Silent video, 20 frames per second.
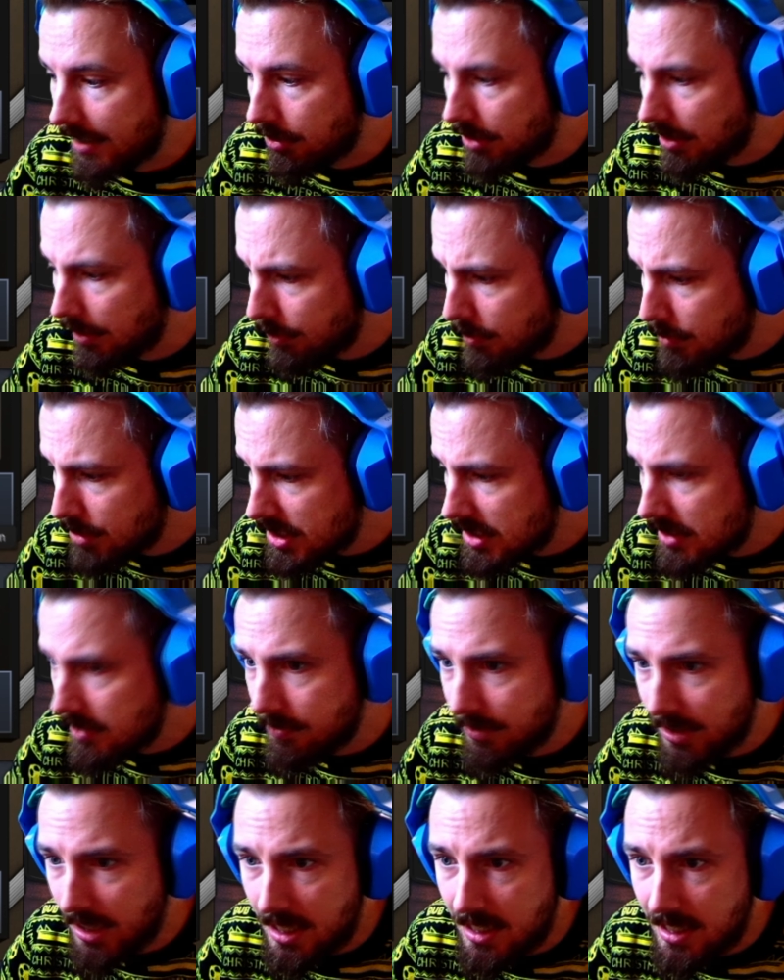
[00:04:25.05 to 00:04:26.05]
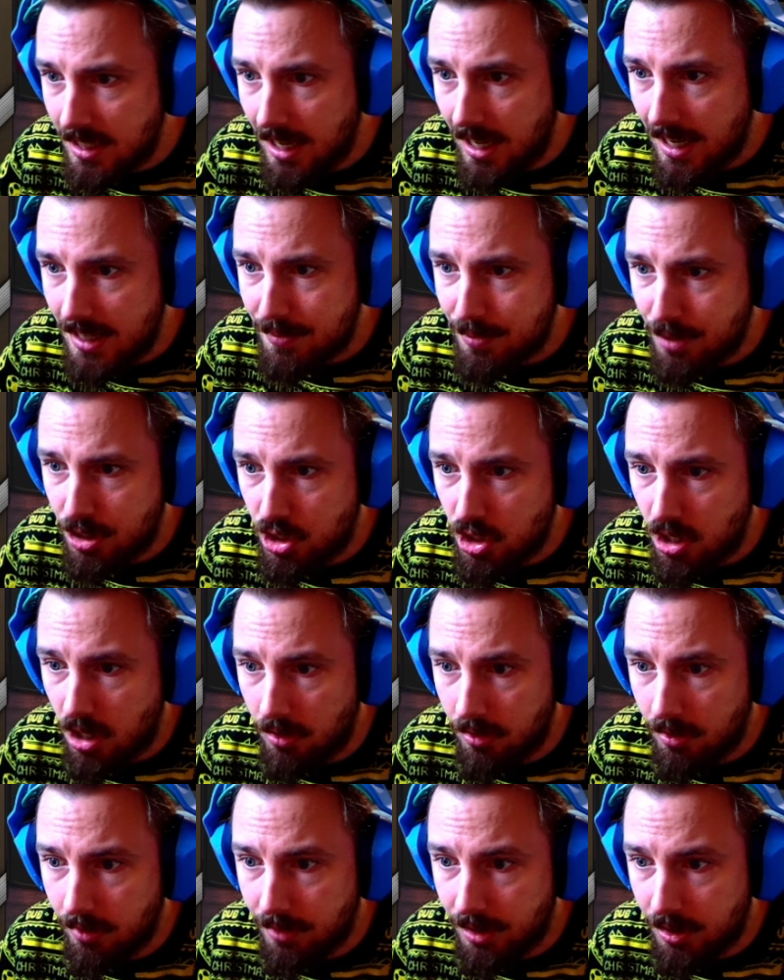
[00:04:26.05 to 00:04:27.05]
Und dafür müssen wir hier erstmal
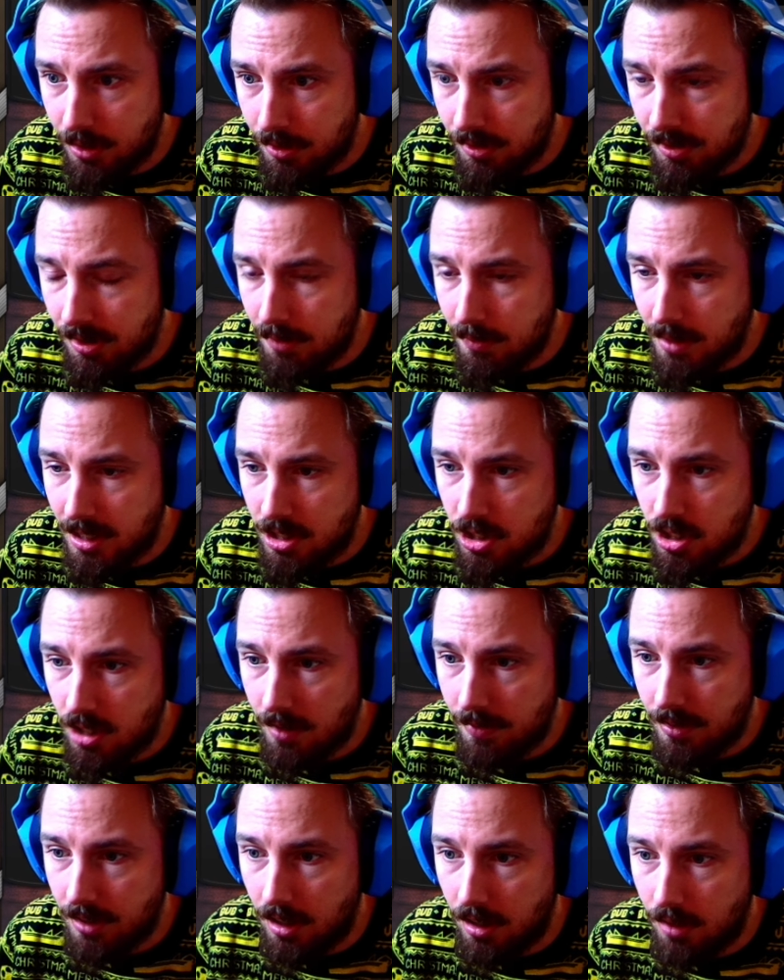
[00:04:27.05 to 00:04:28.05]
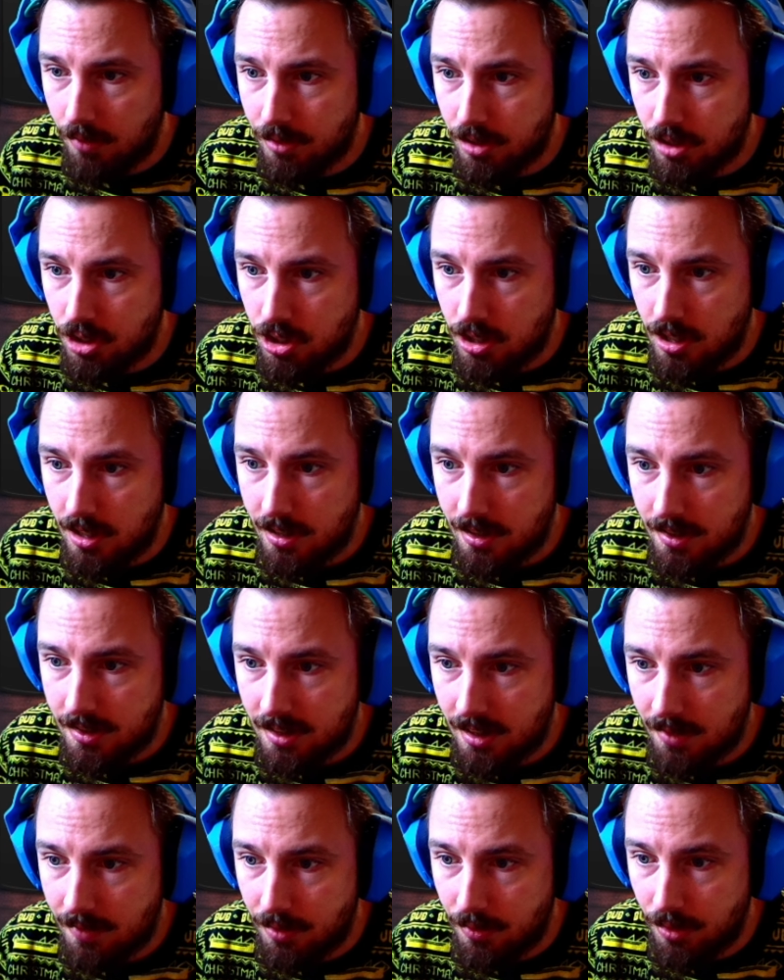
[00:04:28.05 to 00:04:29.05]
schauen, wie unsere Mannschaft aufgestellt ist.
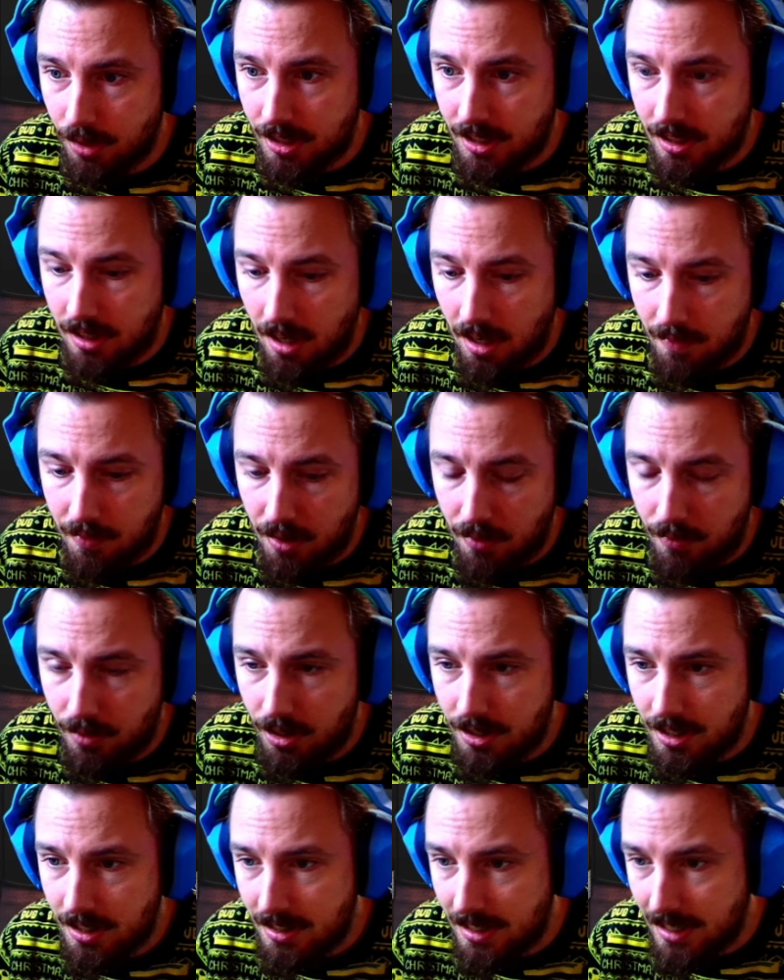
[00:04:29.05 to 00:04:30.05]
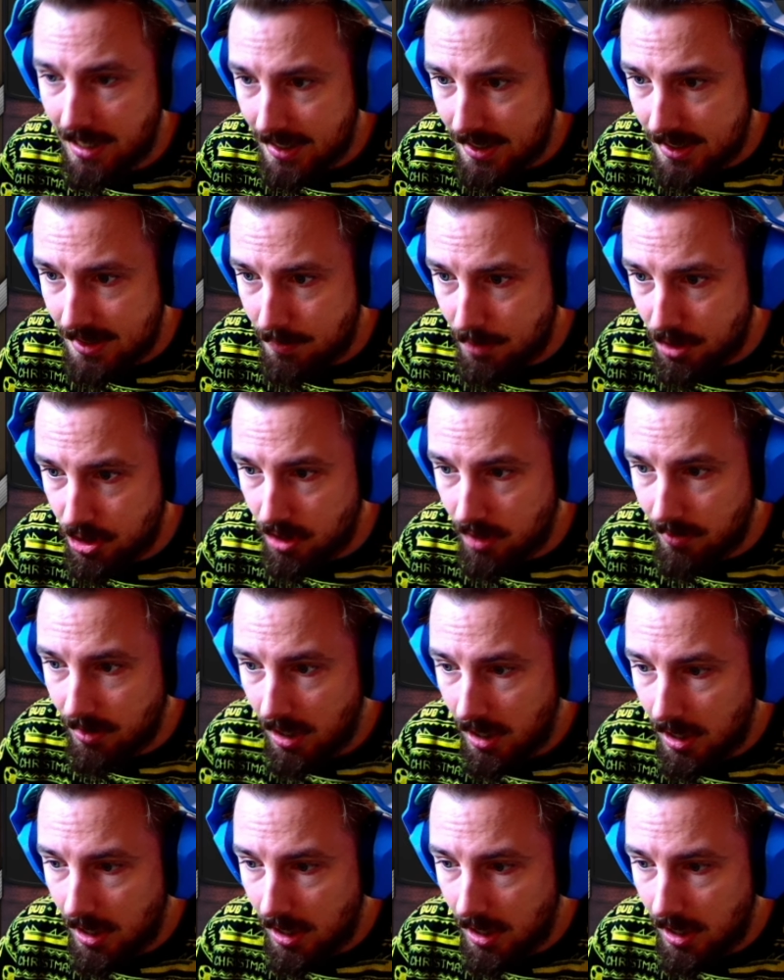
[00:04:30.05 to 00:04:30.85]
Nein, wir wollen nicht dahin, wir wollen in die erste Mannschaft